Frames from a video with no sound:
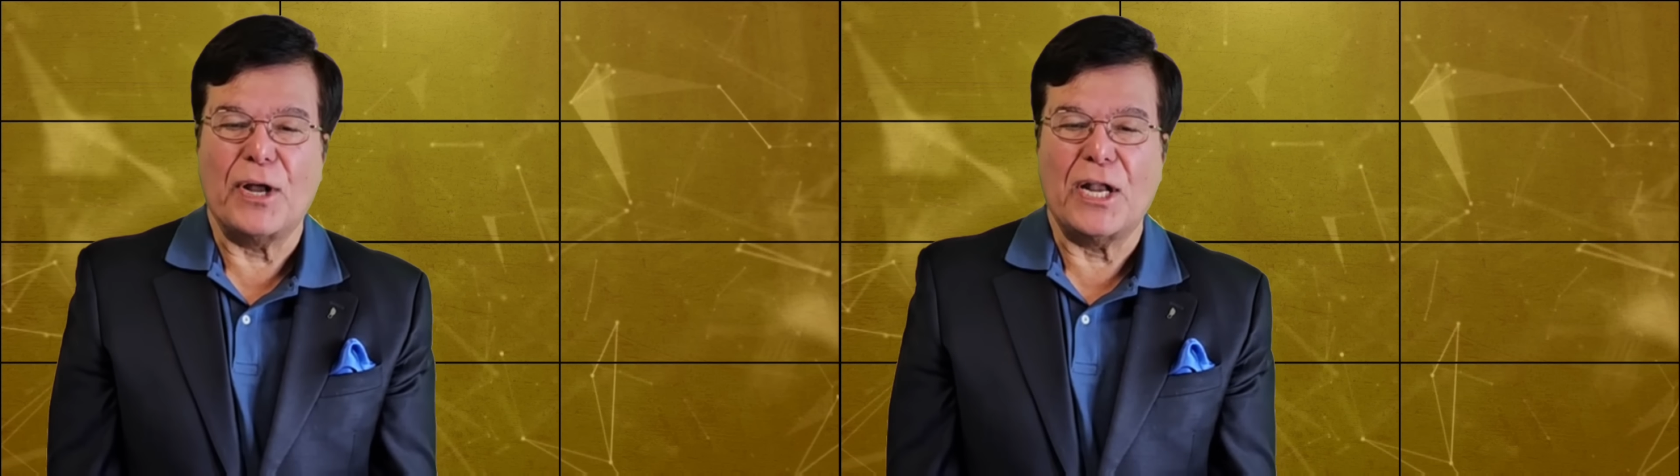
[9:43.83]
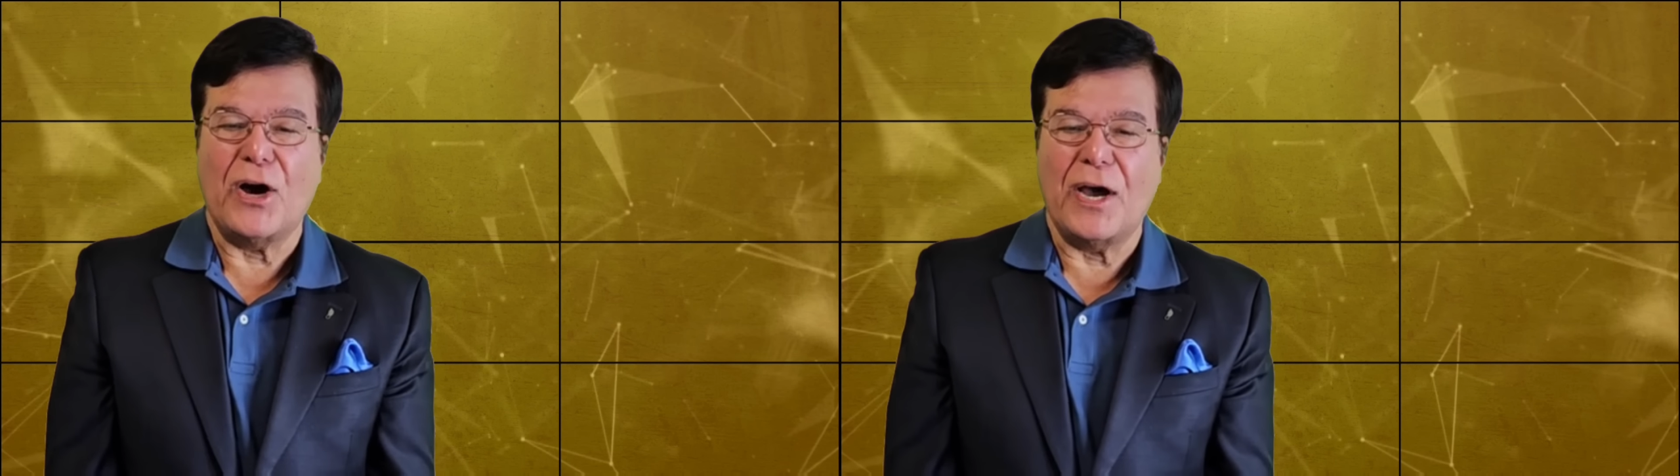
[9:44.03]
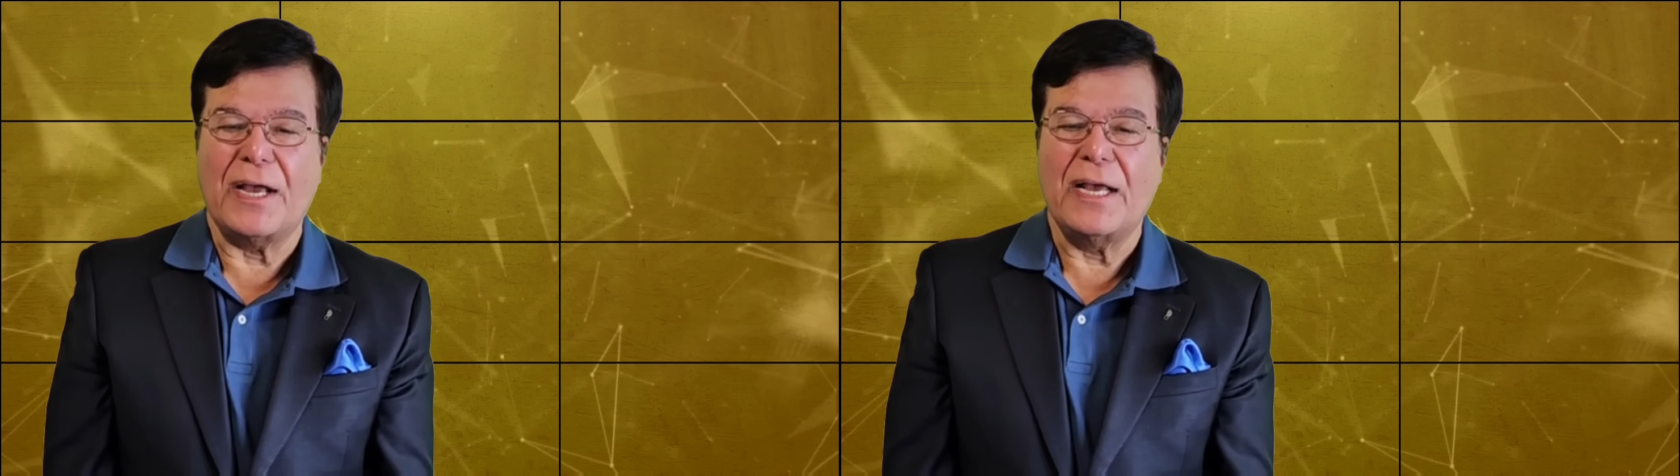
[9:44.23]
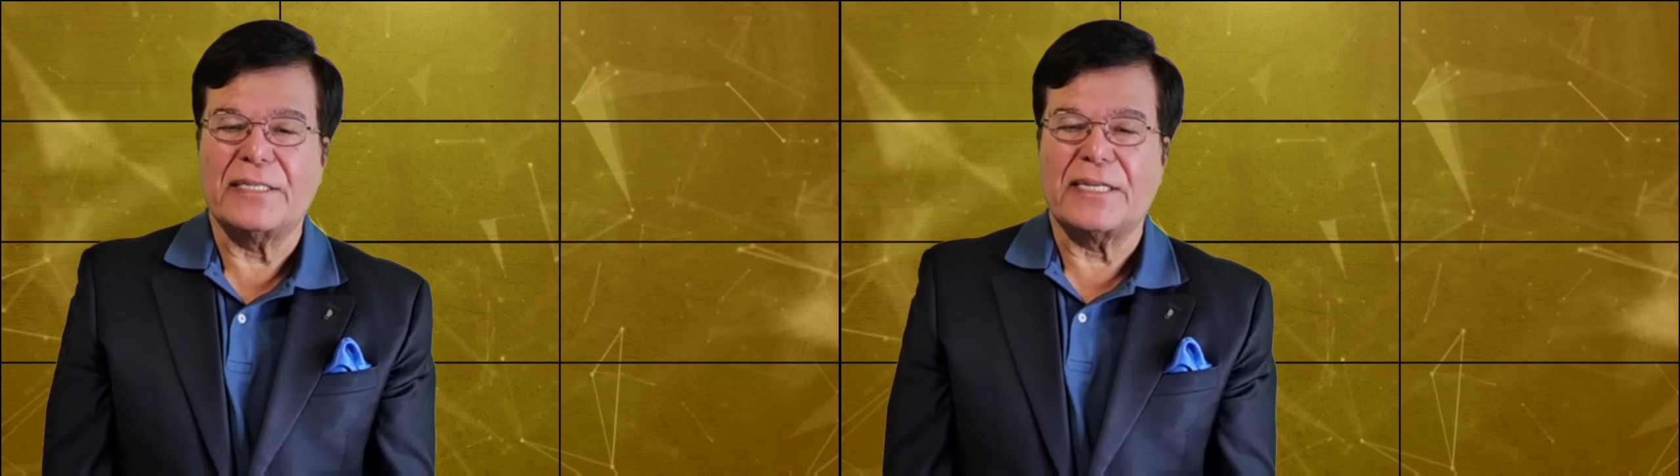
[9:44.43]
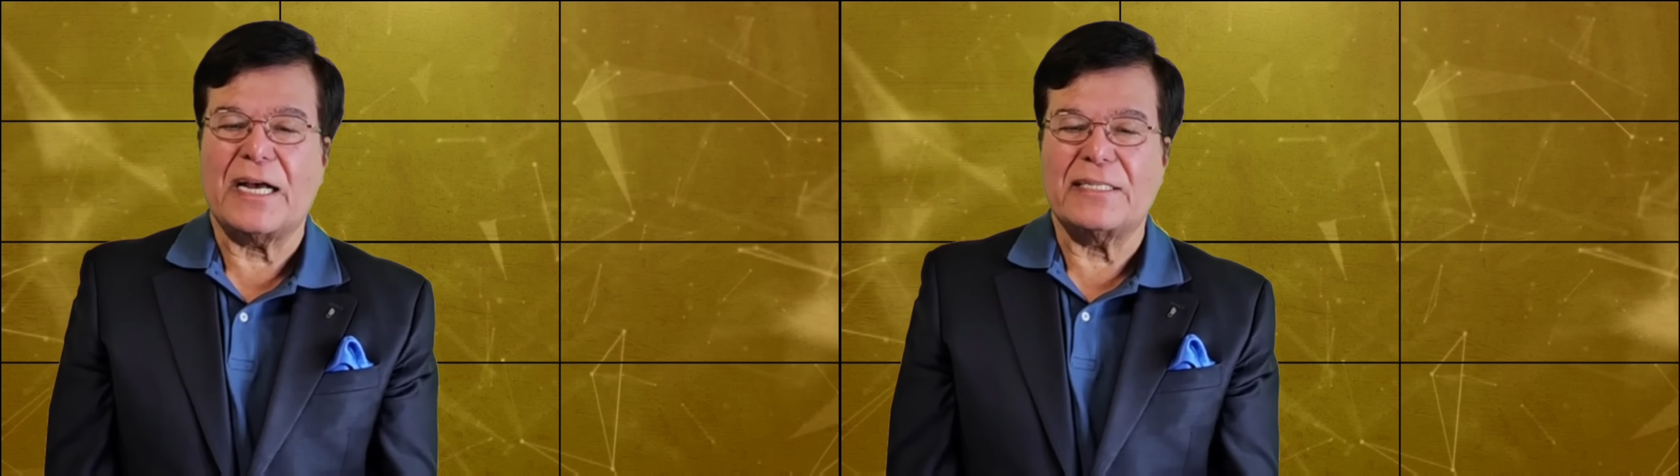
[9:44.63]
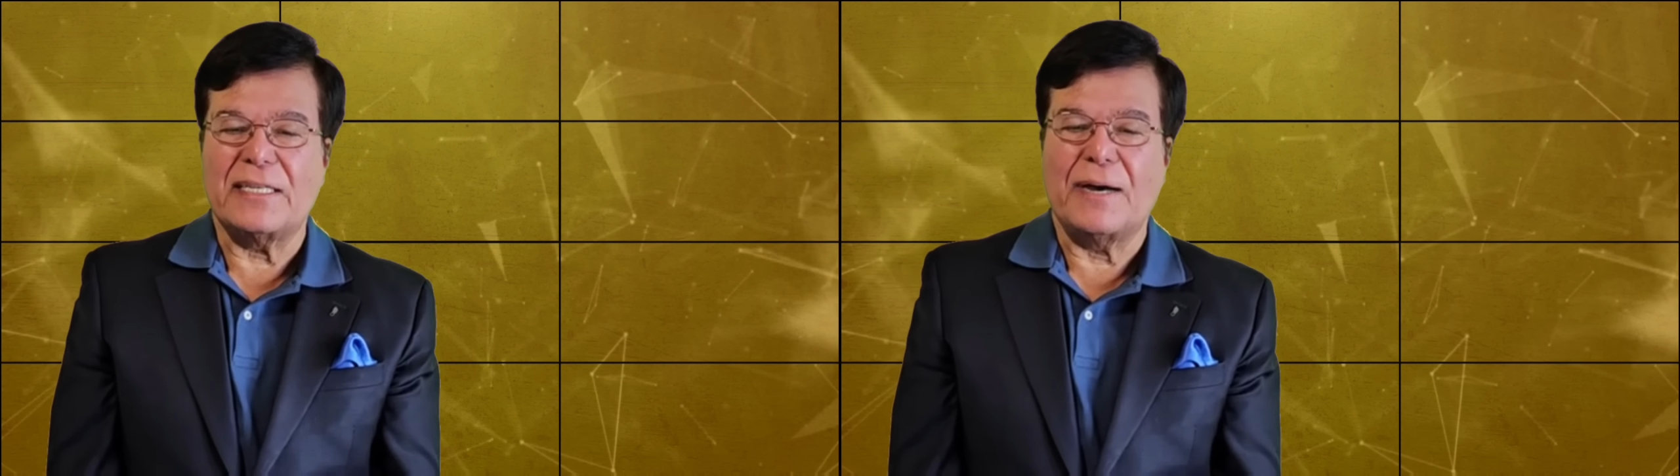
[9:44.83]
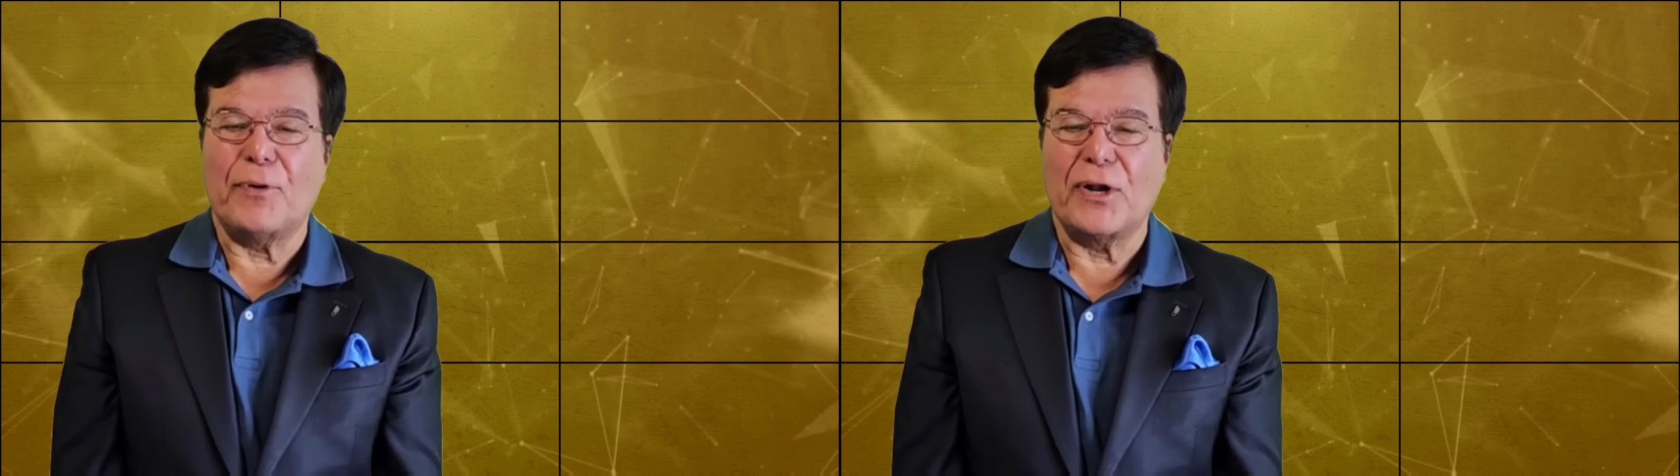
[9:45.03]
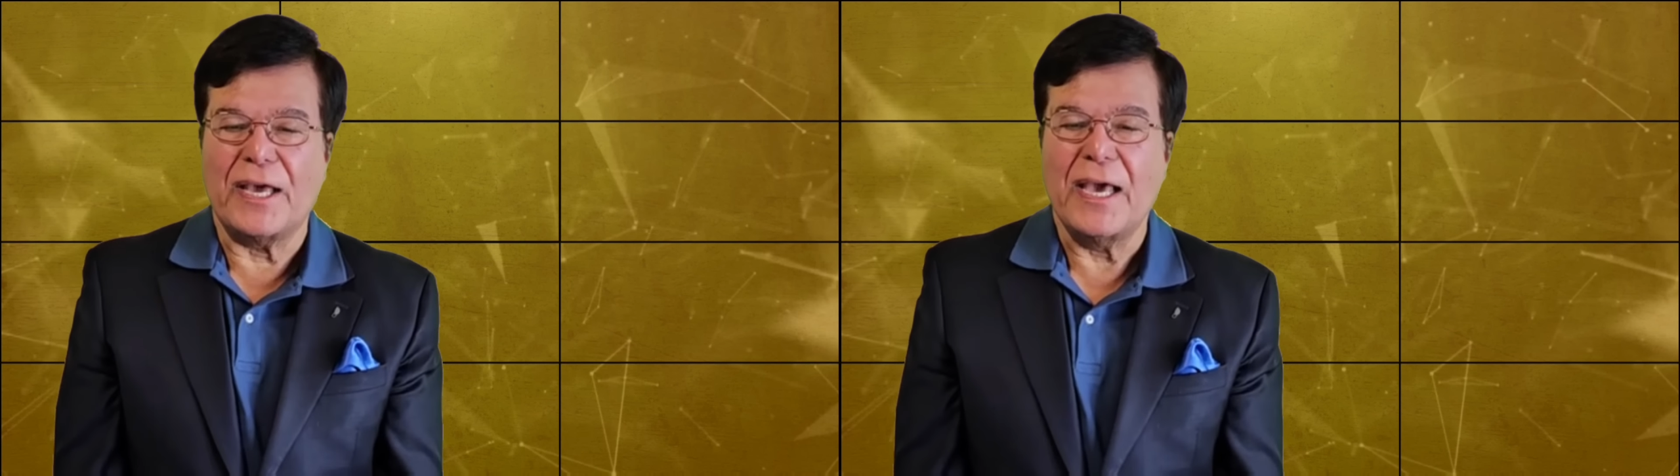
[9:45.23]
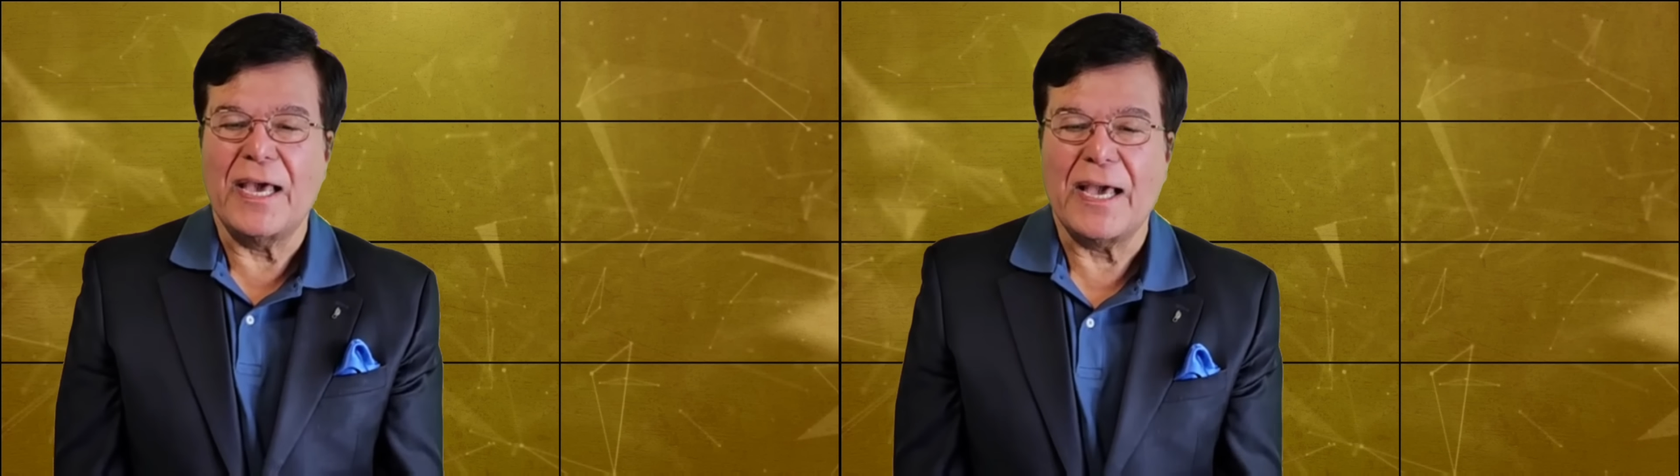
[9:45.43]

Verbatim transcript: বলা হয় শেখ হাসিনা বলে